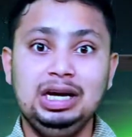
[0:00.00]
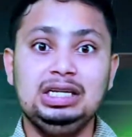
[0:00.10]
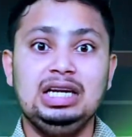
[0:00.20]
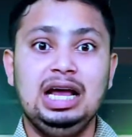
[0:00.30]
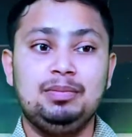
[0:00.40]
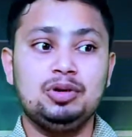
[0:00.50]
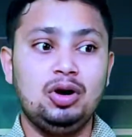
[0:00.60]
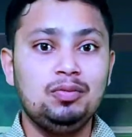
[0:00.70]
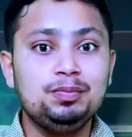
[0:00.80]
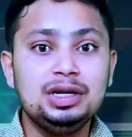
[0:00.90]
बेस्ट
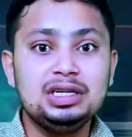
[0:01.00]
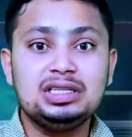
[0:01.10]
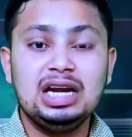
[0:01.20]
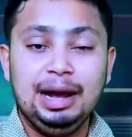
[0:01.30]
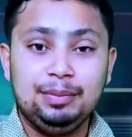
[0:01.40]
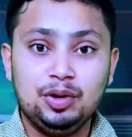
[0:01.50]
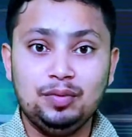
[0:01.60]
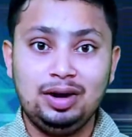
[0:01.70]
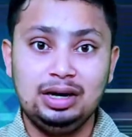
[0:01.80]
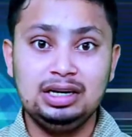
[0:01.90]
लैपटॉप बेस्ट
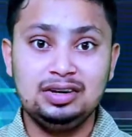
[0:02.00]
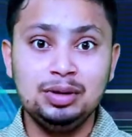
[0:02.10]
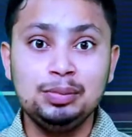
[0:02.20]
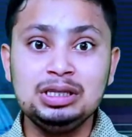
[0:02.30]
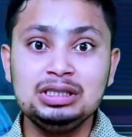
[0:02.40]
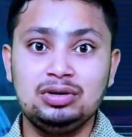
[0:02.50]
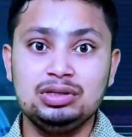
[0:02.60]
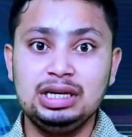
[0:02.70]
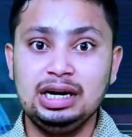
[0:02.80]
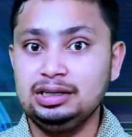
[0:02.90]
लैपटॉप अंडर
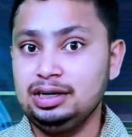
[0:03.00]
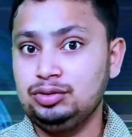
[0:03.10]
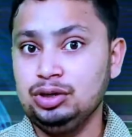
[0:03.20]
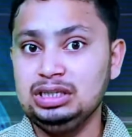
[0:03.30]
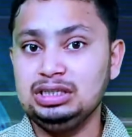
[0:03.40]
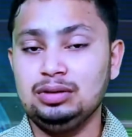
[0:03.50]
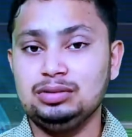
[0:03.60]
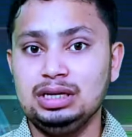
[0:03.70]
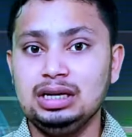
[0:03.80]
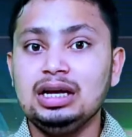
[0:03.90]
50,000 अंडर ट्वेंटी
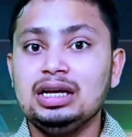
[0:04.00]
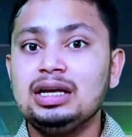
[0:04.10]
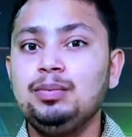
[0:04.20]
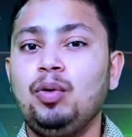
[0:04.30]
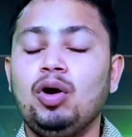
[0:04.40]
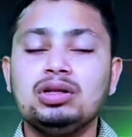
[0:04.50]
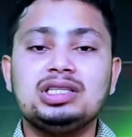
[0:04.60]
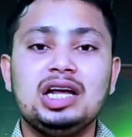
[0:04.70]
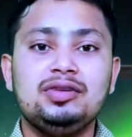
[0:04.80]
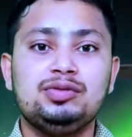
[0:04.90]
थाउजेंड के बहुत
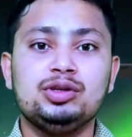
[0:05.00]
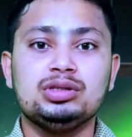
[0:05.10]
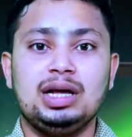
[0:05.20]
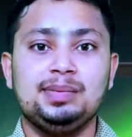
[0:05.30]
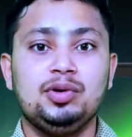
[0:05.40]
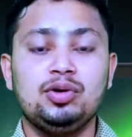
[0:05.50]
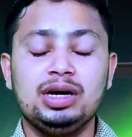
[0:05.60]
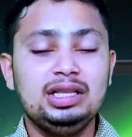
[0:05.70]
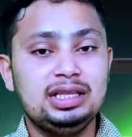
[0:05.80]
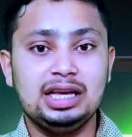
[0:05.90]
सारे वीडियोस आप लोगों
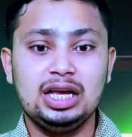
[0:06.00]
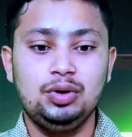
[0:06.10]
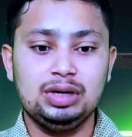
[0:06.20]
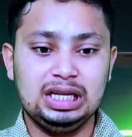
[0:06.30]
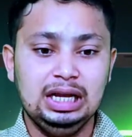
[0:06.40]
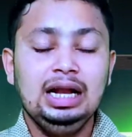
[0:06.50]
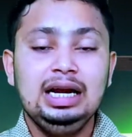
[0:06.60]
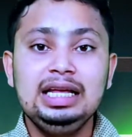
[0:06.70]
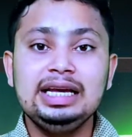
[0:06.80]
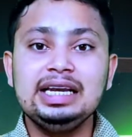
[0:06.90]
ने देखे होंगे
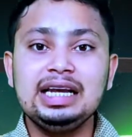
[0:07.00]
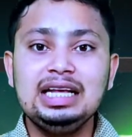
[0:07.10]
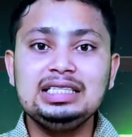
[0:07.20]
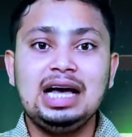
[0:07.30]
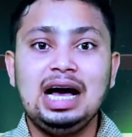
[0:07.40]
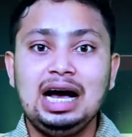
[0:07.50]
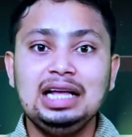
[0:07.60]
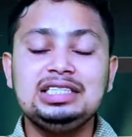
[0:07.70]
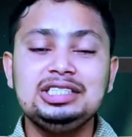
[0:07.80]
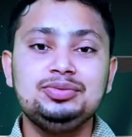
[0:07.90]
लेकिन गाइज
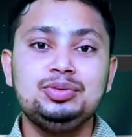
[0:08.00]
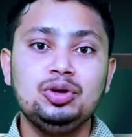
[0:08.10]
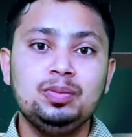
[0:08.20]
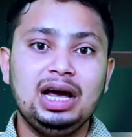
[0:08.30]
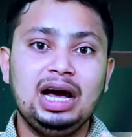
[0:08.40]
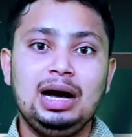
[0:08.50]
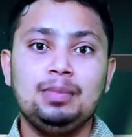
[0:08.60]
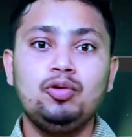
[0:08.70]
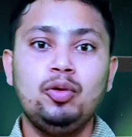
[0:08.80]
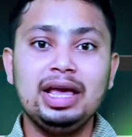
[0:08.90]
आज की इस वीडियो में
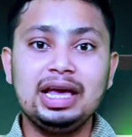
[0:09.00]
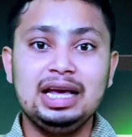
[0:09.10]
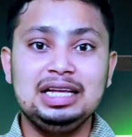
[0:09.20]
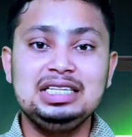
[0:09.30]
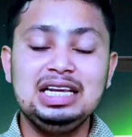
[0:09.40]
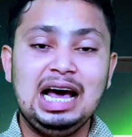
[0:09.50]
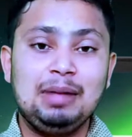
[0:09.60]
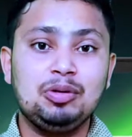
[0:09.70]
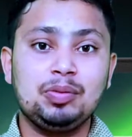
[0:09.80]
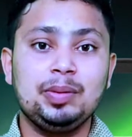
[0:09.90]
आपको एक ऐसी
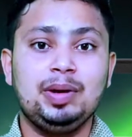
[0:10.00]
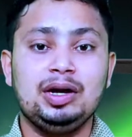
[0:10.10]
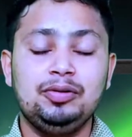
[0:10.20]
लैपटॉप के बारे